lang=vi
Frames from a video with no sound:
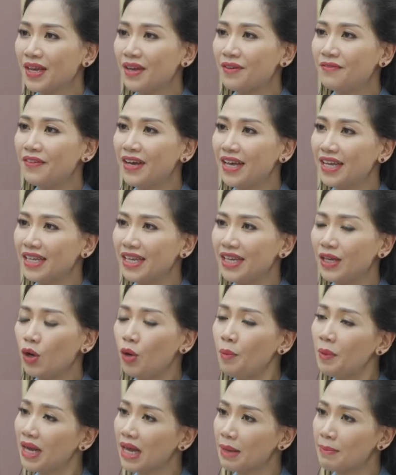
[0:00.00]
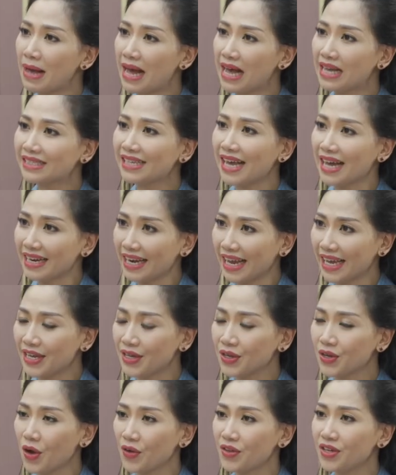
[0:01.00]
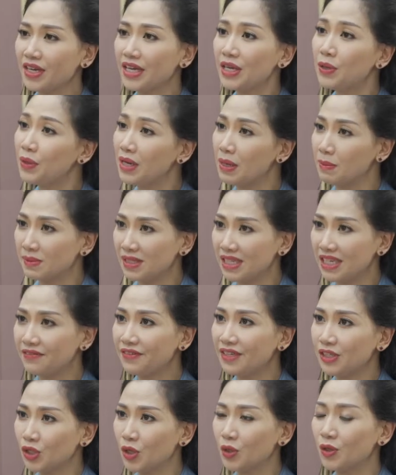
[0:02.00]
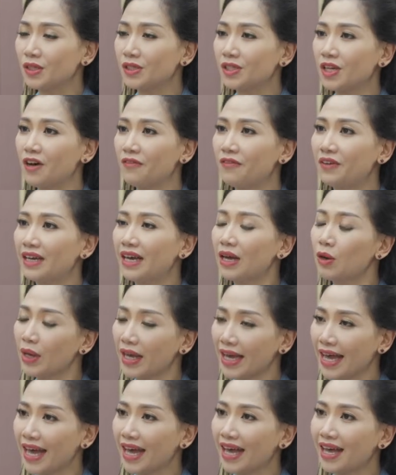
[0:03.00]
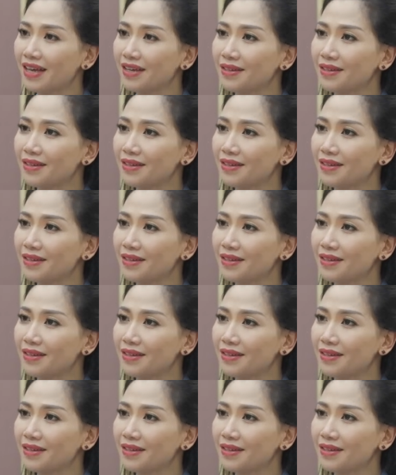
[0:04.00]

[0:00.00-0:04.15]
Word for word: Vậy thì omega ba dạng này có những ưu điểm gì vượt trội so với các loại khác ạ?